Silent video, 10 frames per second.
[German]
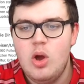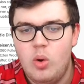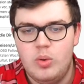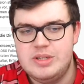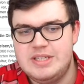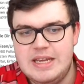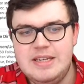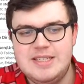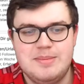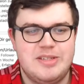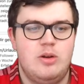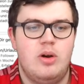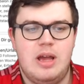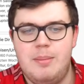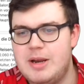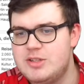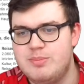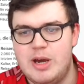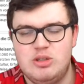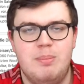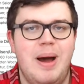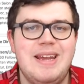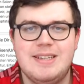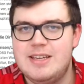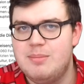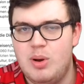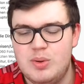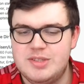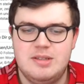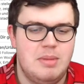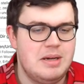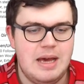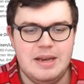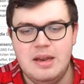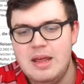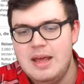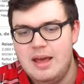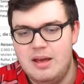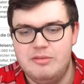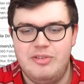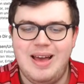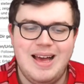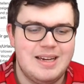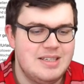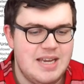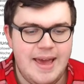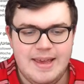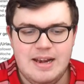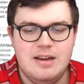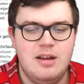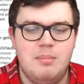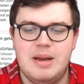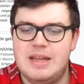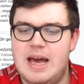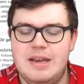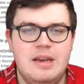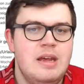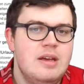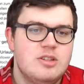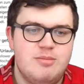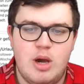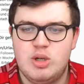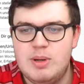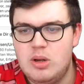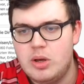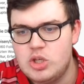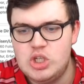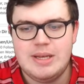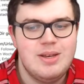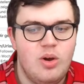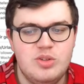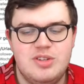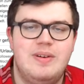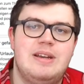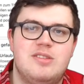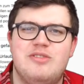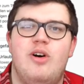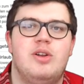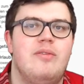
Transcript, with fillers: Und in diesem Salon kann man dann zum Beispiel Beiträge posten, man kann äh, Fragen teilen, man kann zum Beispiel mit Leuten chatten und so weiter und so fort.